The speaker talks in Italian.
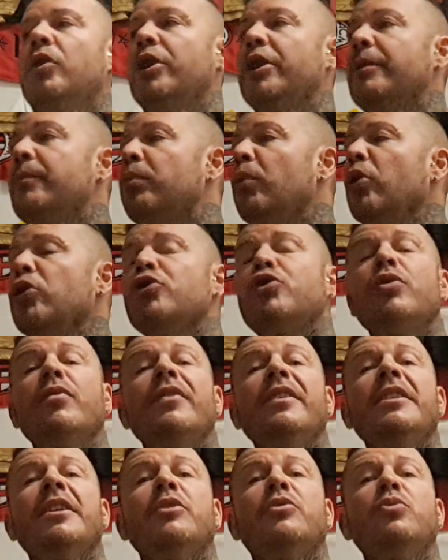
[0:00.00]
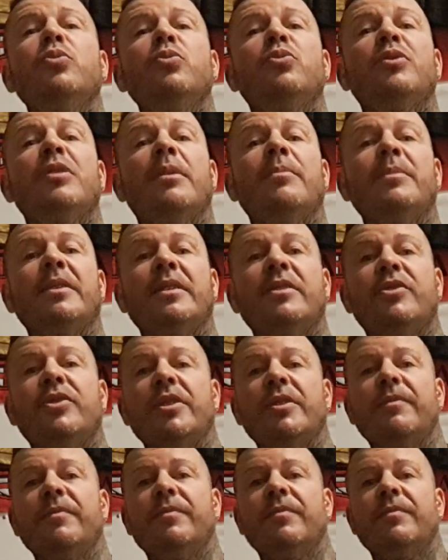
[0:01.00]
E buon giovedì a tutti,
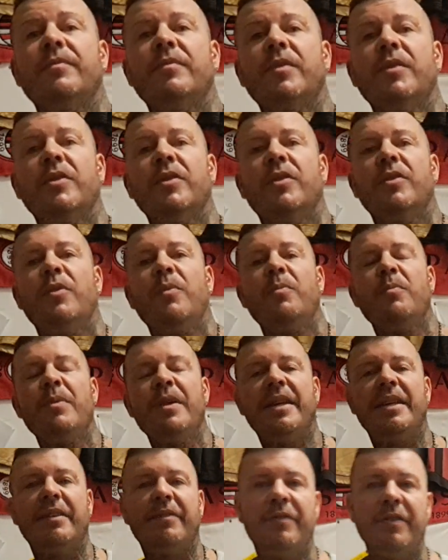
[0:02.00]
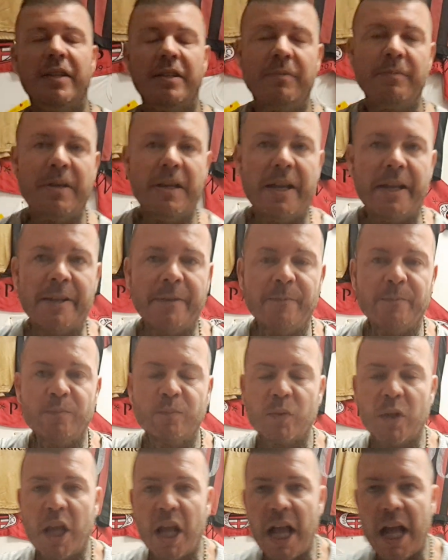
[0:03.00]
amici. Bene, figli miei.
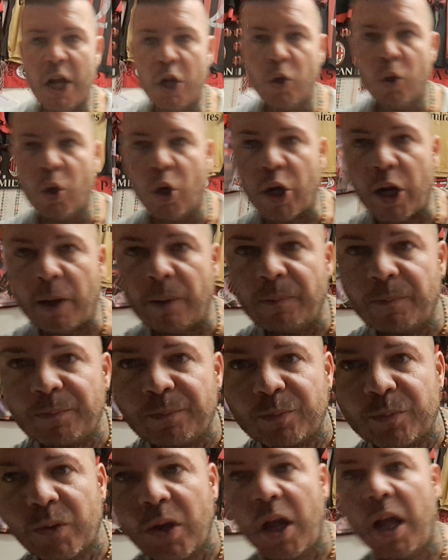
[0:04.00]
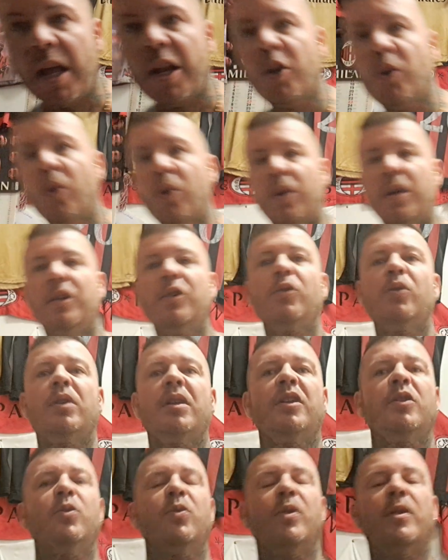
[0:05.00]
Allora, allora,
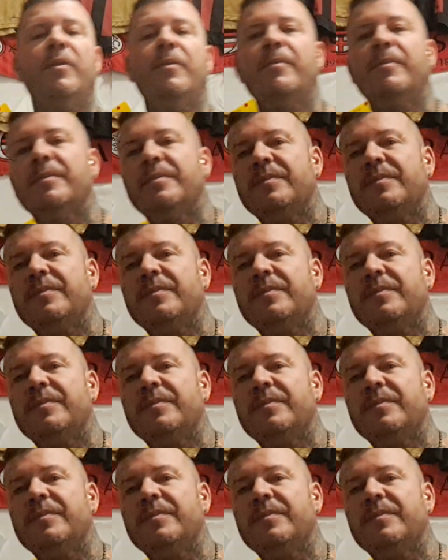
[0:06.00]
allora, allora.